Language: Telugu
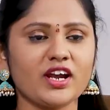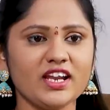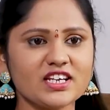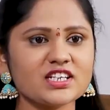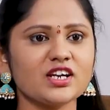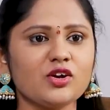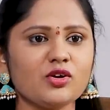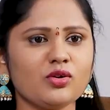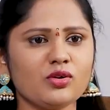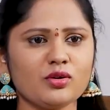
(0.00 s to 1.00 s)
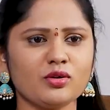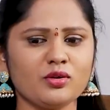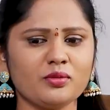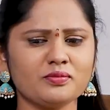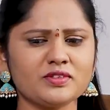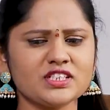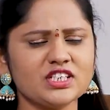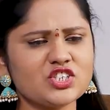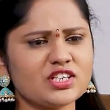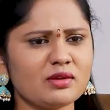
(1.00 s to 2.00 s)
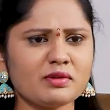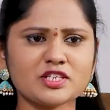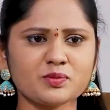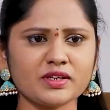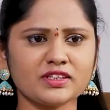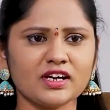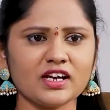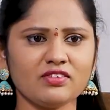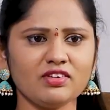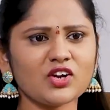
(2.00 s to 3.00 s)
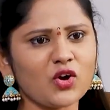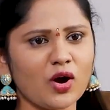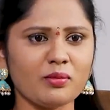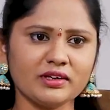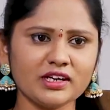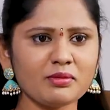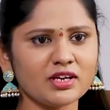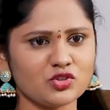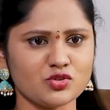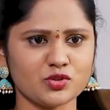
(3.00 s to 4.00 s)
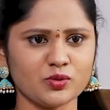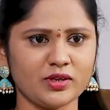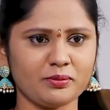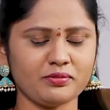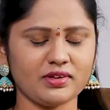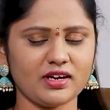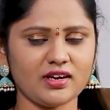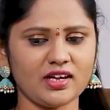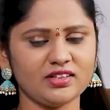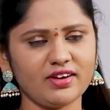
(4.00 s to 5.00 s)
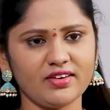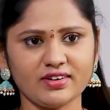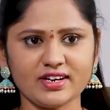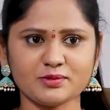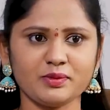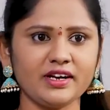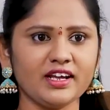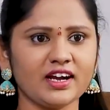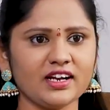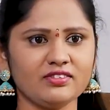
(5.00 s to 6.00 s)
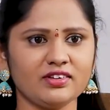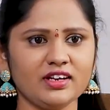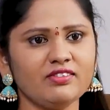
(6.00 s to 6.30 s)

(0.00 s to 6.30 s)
రిలేషన్లో చిన్న చిన్న మనస్పర్తలు అనేవి కామన్గా మనం చూస్తూ ఉంటాం అది వైఫ్ అండ్ హస్బెండే కానివ్వండి